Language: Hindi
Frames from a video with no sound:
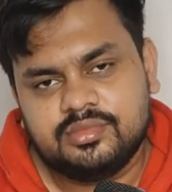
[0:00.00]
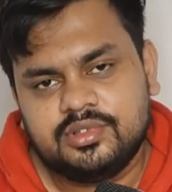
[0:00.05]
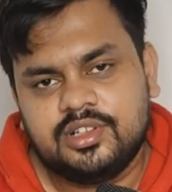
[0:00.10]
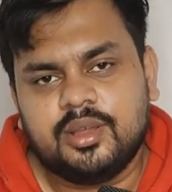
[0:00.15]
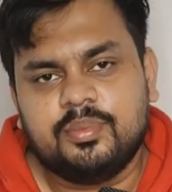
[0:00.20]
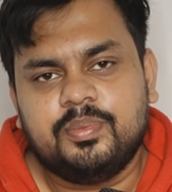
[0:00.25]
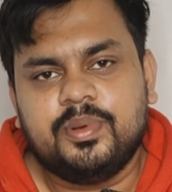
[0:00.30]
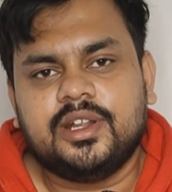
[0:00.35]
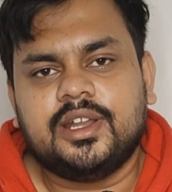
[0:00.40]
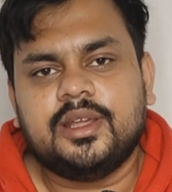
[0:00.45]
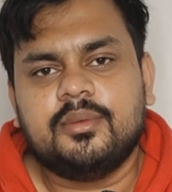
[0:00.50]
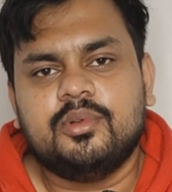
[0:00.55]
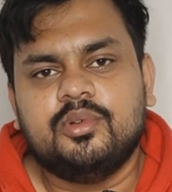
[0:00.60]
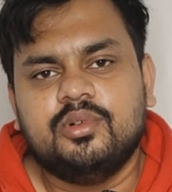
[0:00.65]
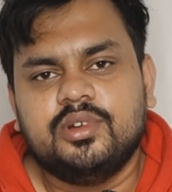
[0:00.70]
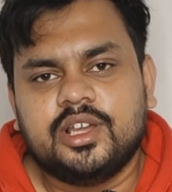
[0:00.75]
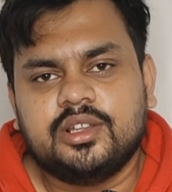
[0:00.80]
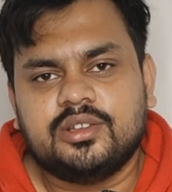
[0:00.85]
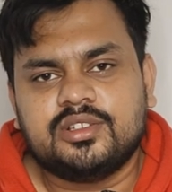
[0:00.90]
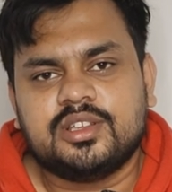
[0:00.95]
लपेटा में
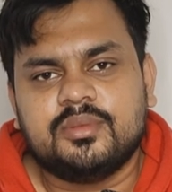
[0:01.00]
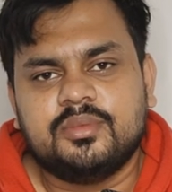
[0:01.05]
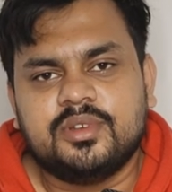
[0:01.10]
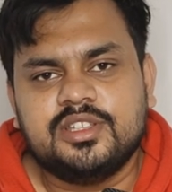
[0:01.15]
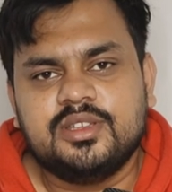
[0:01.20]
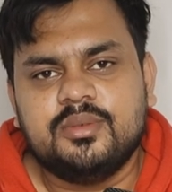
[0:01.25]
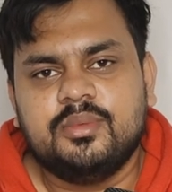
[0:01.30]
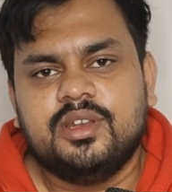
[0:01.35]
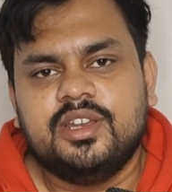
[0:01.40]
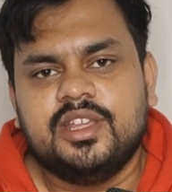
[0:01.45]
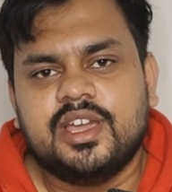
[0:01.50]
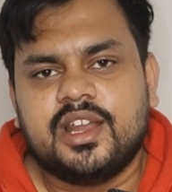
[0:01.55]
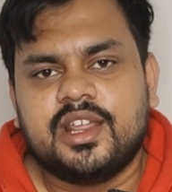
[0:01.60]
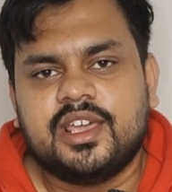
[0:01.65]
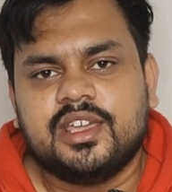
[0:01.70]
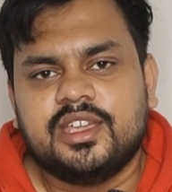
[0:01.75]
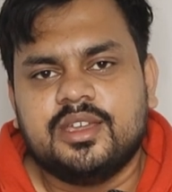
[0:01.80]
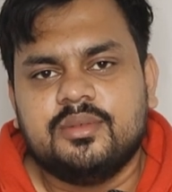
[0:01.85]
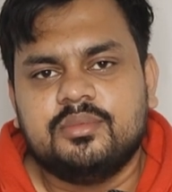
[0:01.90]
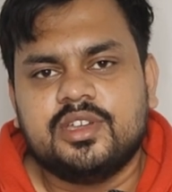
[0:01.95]
उनका तो समझ ही में नहीं आ रहा
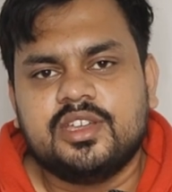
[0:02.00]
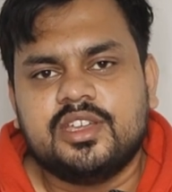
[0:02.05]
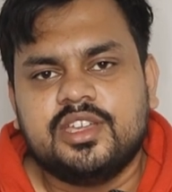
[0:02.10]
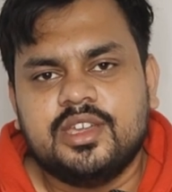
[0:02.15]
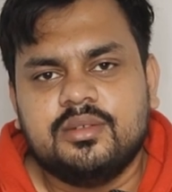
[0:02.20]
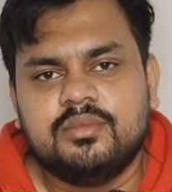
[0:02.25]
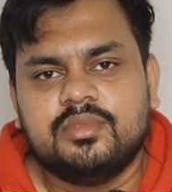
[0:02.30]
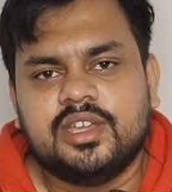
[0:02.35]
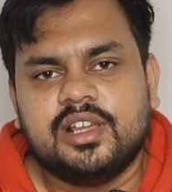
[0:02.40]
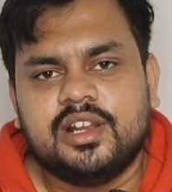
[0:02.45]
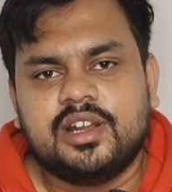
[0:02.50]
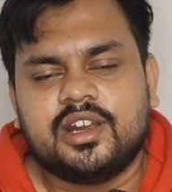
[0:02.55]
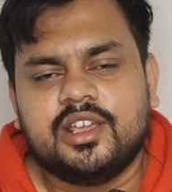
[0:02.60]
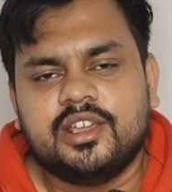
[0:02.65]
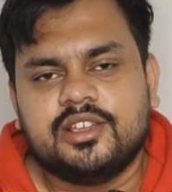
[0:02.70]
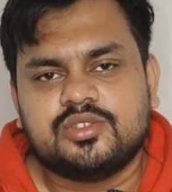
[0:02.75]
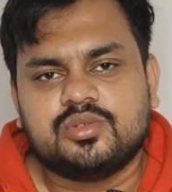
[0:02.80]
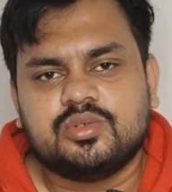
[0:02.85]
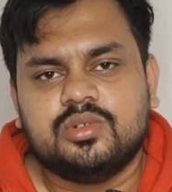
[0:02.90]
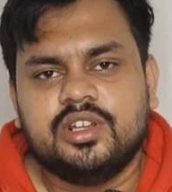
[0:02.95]
गेम कि गेम खेल रहे
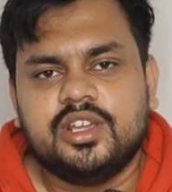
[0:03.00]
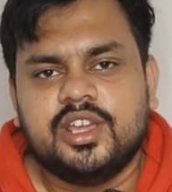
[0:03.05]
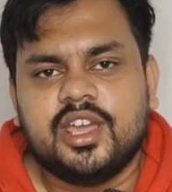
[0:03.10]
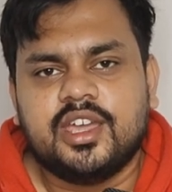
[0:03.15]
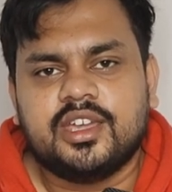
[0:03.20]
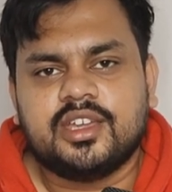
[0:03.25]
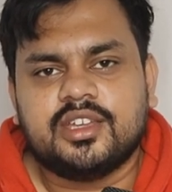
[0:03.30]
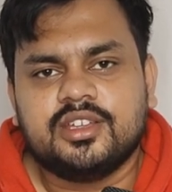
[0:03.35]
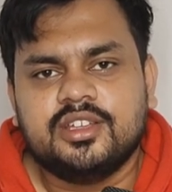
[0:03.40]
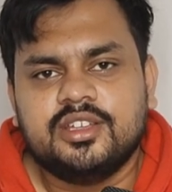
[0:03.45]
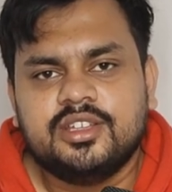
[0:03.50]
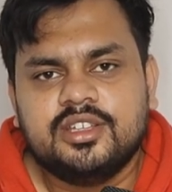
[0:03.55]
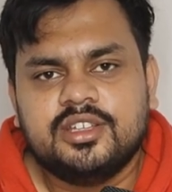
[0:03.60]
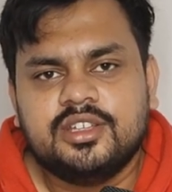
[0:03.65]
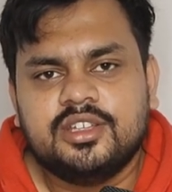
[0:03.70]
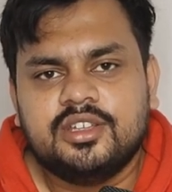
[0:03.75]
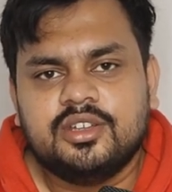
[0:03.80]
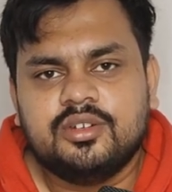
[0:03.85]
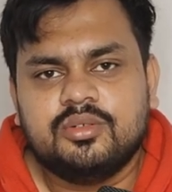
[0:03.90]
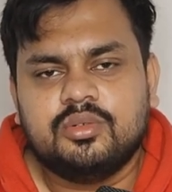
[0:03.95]
कि सोने आए हैं
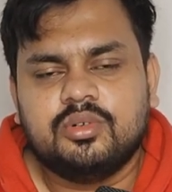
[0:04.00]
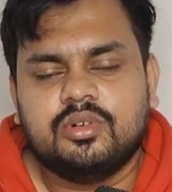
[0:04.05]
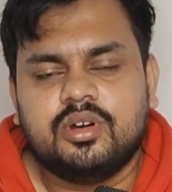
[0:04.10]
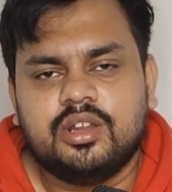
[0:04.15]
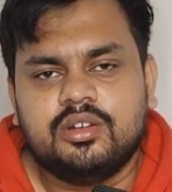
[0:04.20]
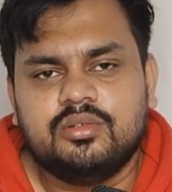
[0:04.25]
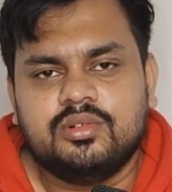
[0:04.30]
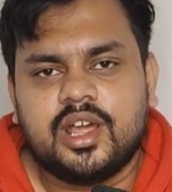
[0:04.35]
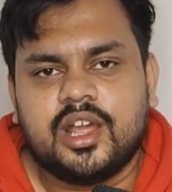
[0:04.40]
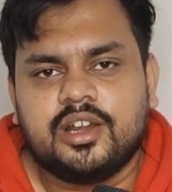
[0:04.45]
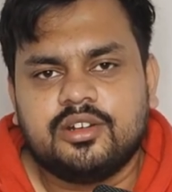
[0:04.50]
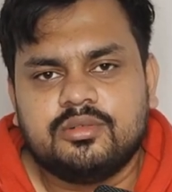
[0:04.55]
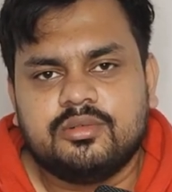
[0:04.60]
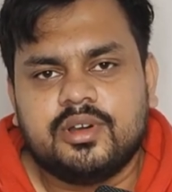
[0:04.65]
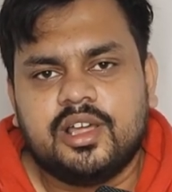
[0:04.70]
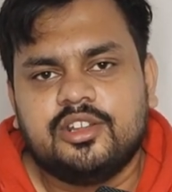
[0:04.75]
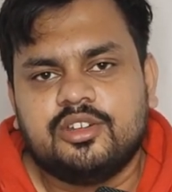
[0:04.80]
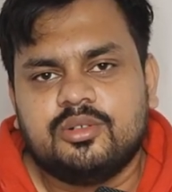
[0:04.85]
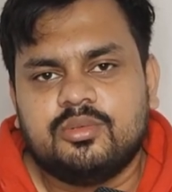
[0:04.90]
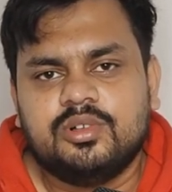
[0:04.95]
वो अनुराग
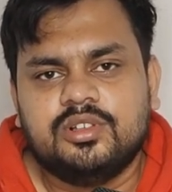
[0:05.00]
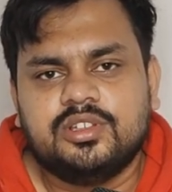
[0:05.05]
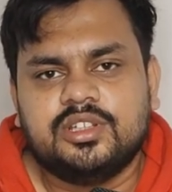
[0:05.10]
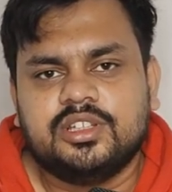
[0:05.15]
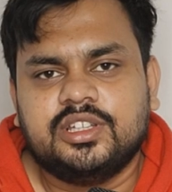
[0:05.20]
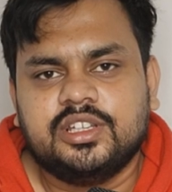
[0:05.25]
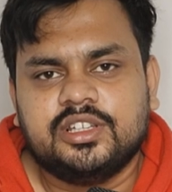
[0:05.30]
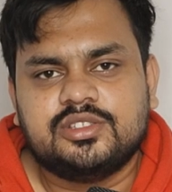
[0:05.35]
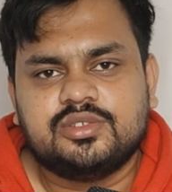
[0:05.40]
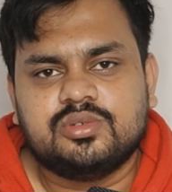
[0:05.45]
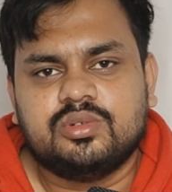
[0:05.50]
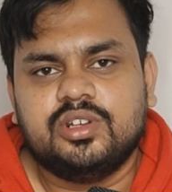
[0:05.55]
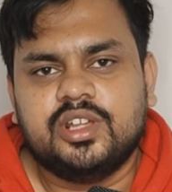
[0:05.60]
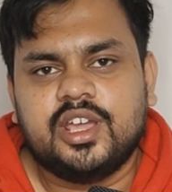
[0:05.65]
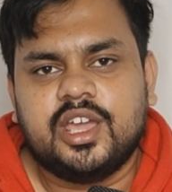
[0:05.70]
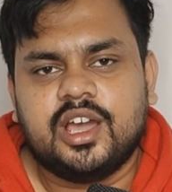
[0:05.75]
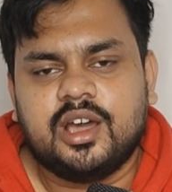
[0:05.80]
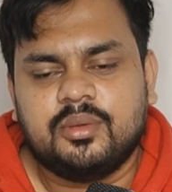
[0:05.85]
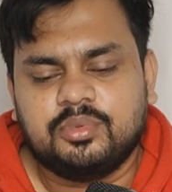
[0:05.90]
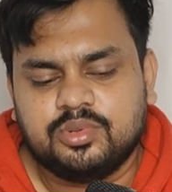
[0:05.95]
डुवाल को बोलते थे कि सोने
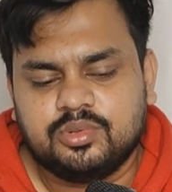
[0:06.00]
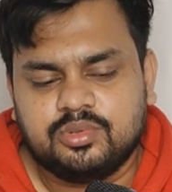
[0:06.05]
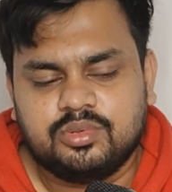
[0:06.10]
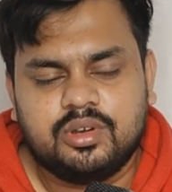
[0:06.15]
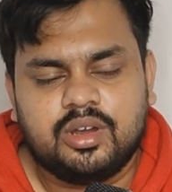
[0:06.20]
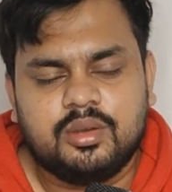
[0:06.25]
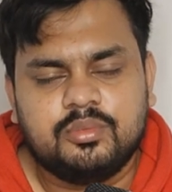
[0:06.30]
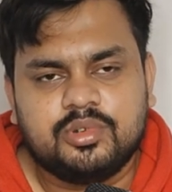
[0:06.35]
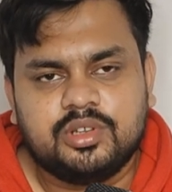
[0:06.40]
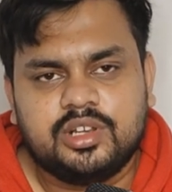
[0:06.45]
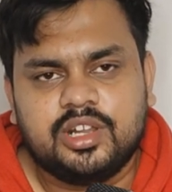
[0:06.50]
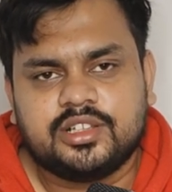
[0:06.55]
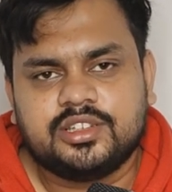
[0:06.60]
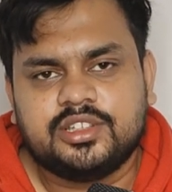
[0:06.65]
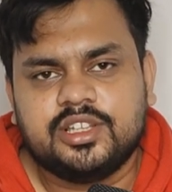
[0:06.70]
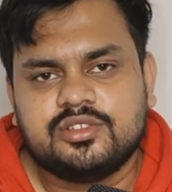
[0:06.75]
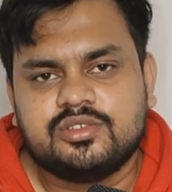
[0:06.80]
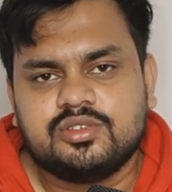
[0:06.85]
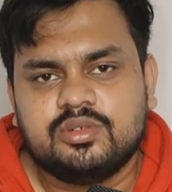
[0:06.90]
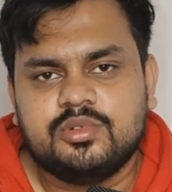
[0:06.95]
आए अब तो वो हमको
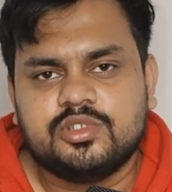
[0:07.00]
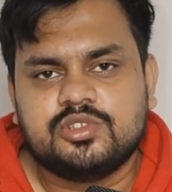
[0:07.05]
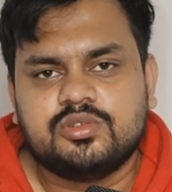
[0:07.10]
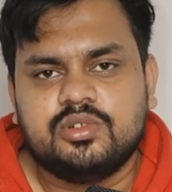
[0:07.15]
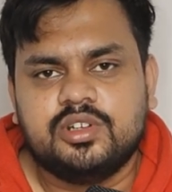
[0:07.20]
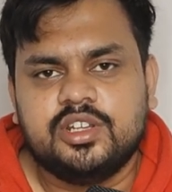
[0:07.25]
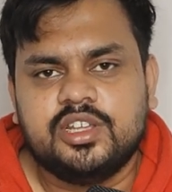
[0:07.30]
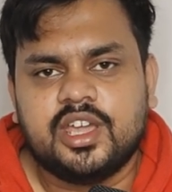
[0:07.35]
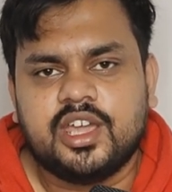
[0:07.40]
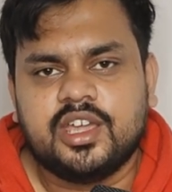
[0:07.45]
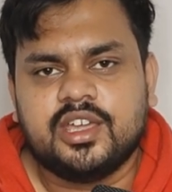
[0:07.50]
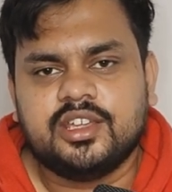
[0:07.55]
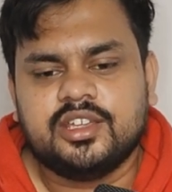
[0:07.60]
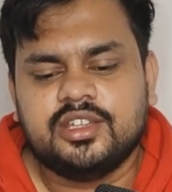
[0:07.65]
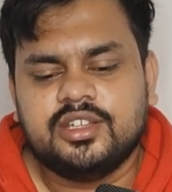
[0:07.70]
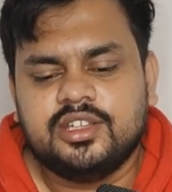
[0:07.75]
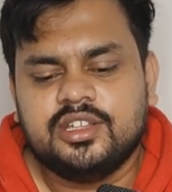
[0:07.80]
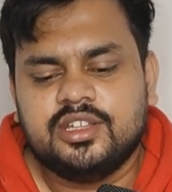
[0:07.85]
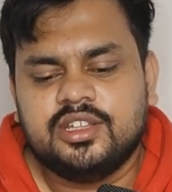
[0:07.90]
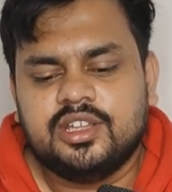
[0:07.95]
लगते सो में सोने आए हैं
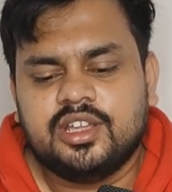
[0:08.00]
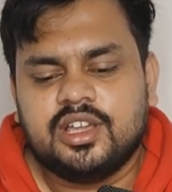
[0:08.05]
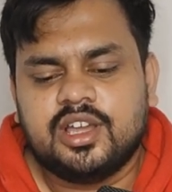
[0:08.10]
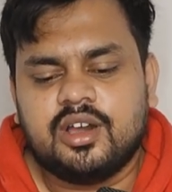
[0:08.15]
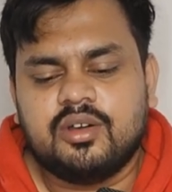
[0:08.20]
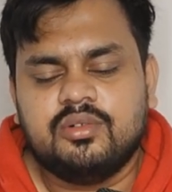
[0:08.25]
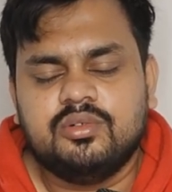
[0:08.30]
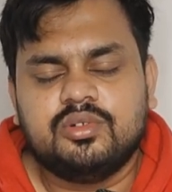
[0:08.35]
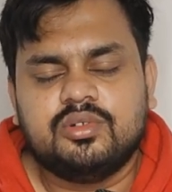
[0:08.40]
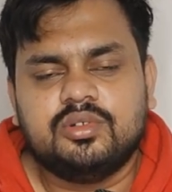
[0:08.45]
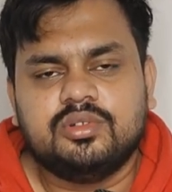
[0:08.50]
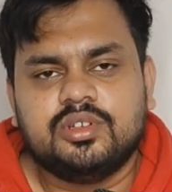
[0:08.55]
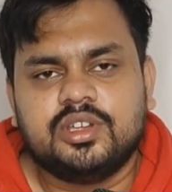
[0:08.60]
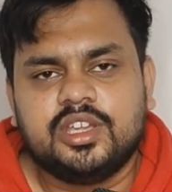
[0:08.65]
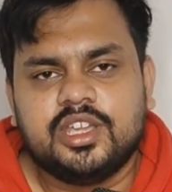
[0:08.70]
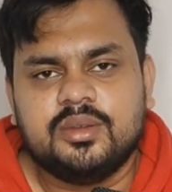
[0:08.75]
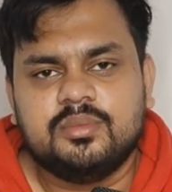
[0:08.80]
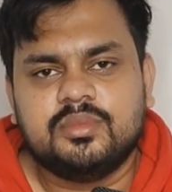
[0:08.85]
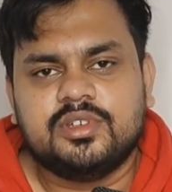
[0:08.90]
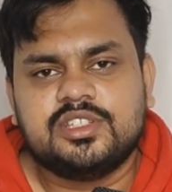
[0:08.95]
और उनको तो
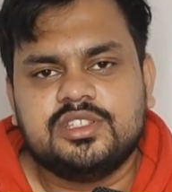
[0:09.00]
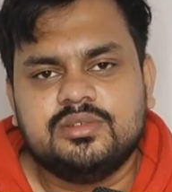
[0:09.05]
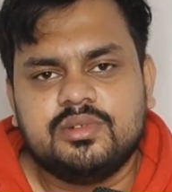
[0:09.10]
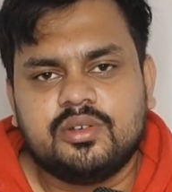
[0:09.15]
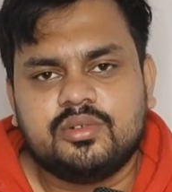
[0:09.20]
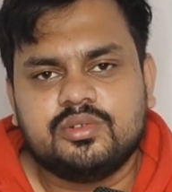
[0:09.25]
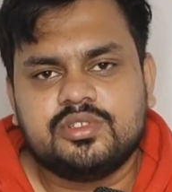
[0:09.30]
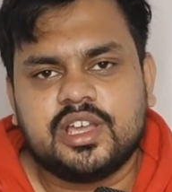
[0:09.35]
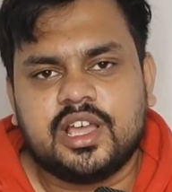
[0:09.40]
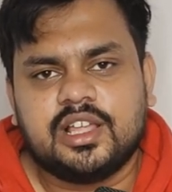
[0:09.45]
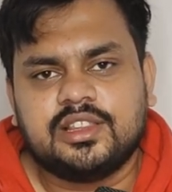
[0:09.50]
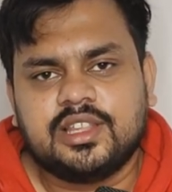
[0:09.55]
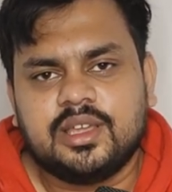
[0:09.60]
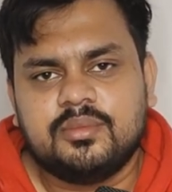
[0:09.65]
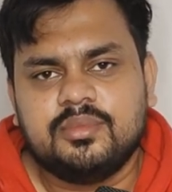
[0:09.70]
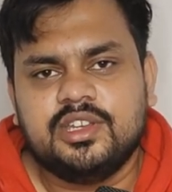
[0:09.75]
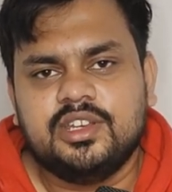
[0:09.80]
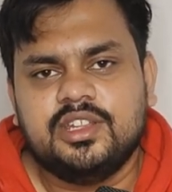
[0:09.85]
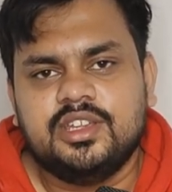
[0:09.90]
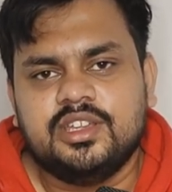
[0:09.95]
गेम के सिवा कुछ आता
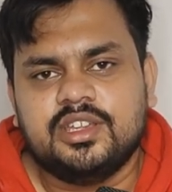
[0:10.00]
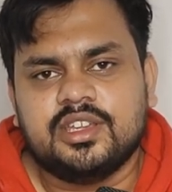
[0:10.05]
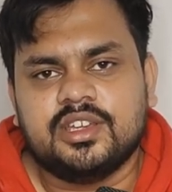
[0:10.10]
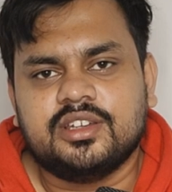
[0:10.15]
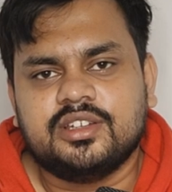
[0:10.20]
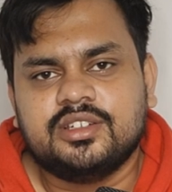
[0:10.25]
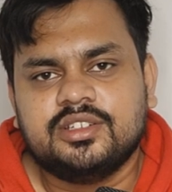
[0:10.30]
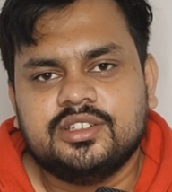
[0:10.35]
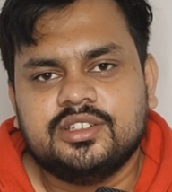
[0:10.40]
भी नहीं है